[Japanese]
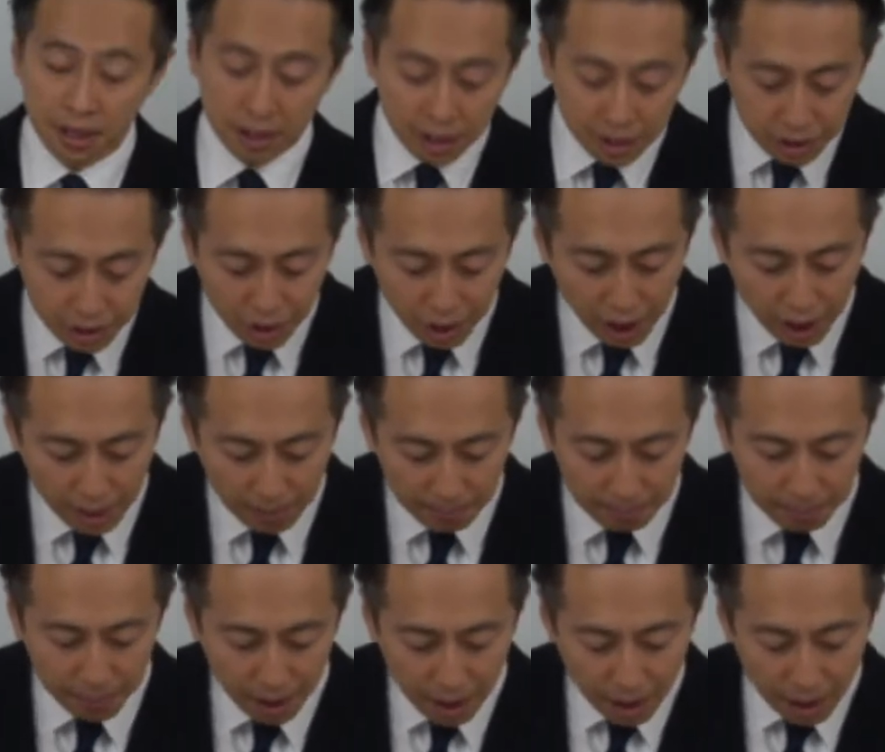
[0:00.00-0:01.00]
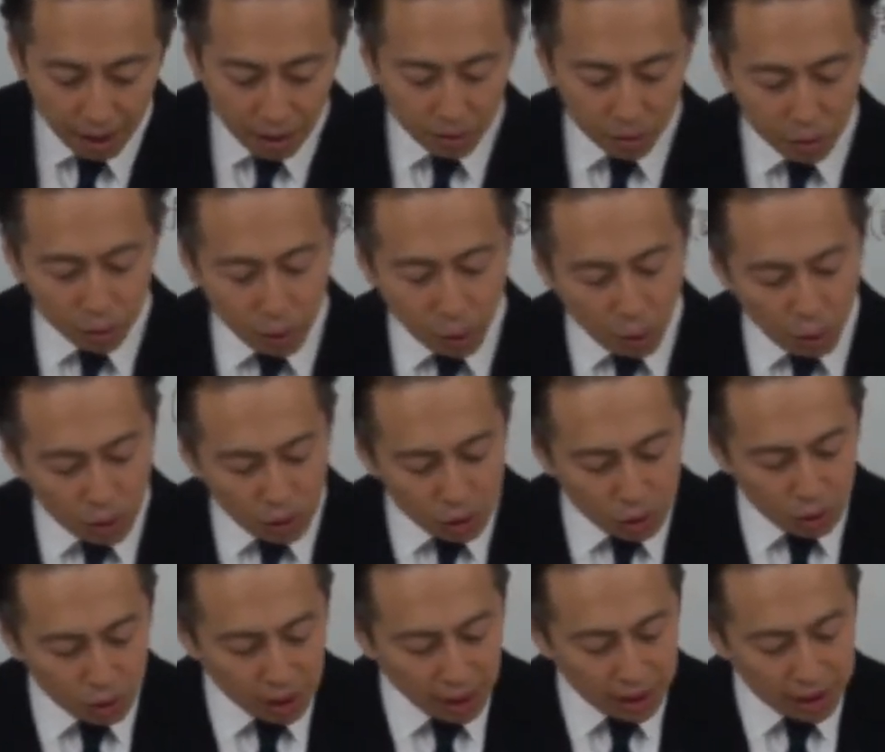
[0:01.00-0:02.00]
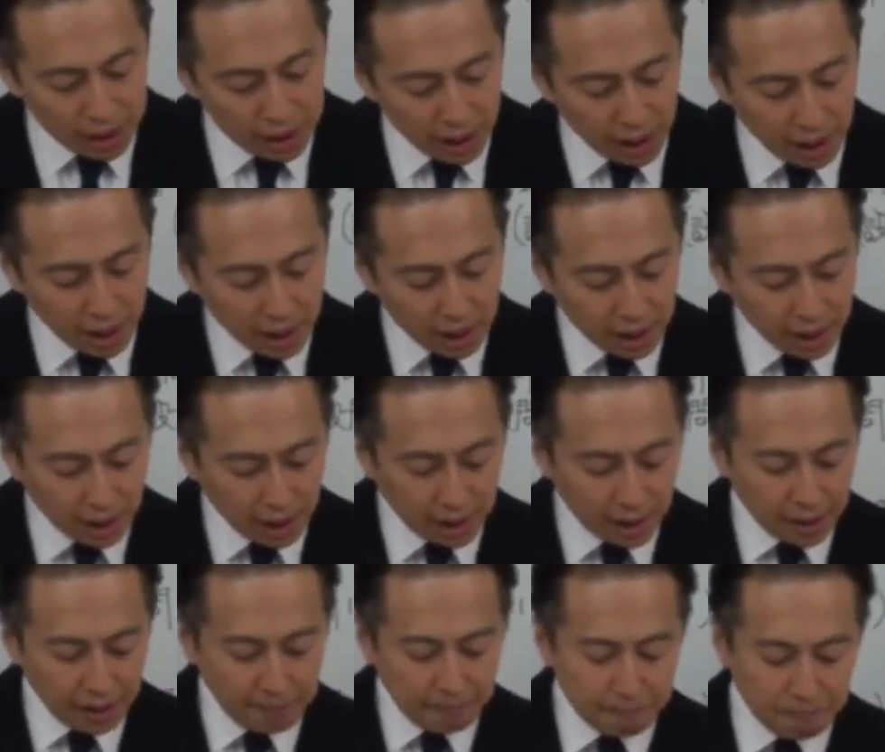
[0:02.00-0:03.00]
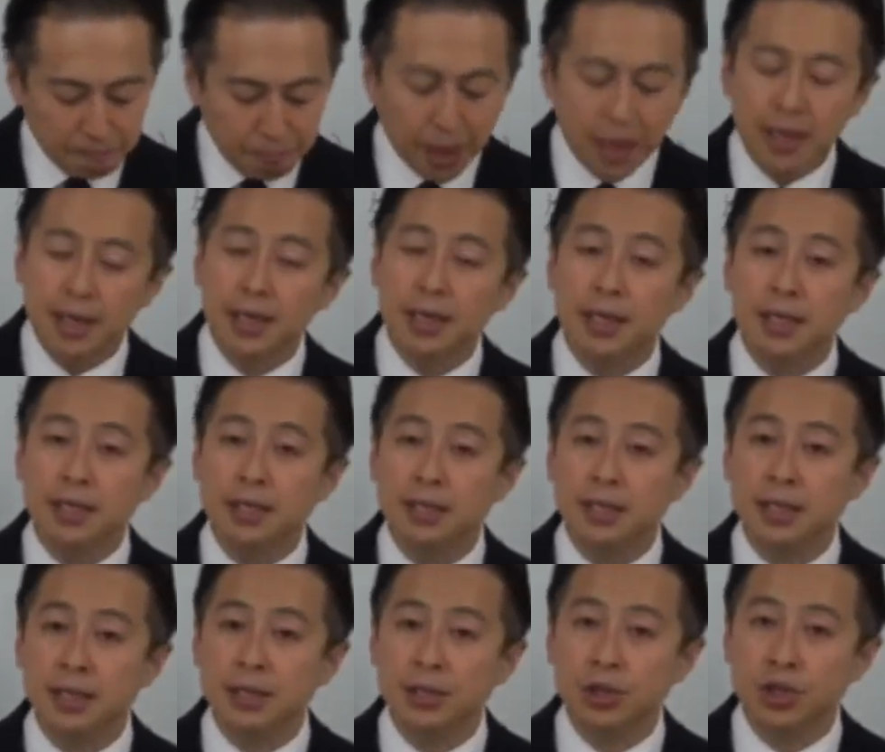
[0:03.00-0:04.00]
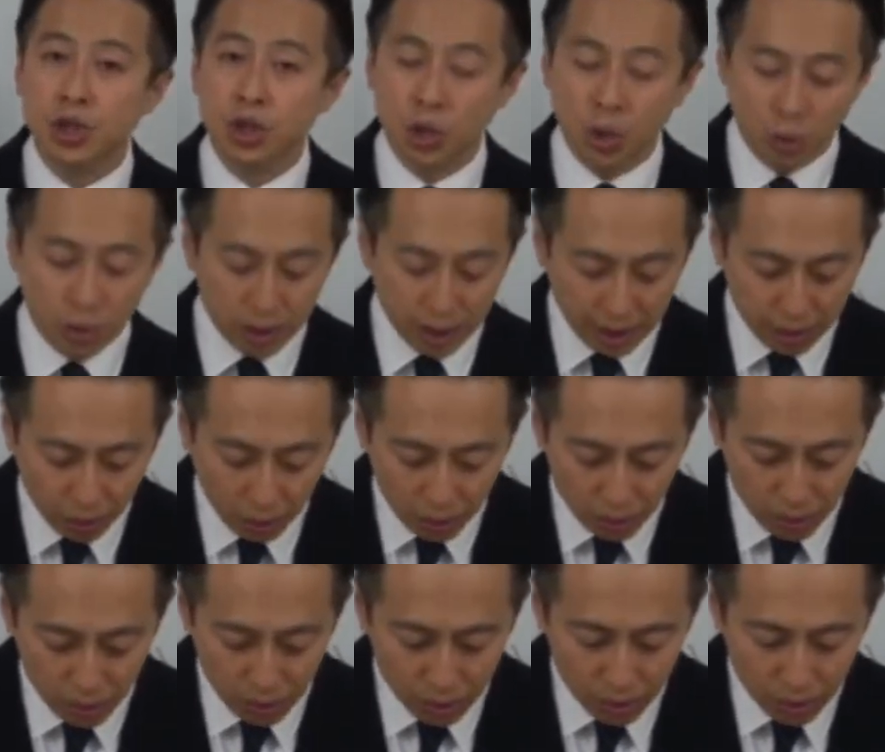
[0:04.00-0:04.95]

で次に当初立ち上げた一般印刷事業など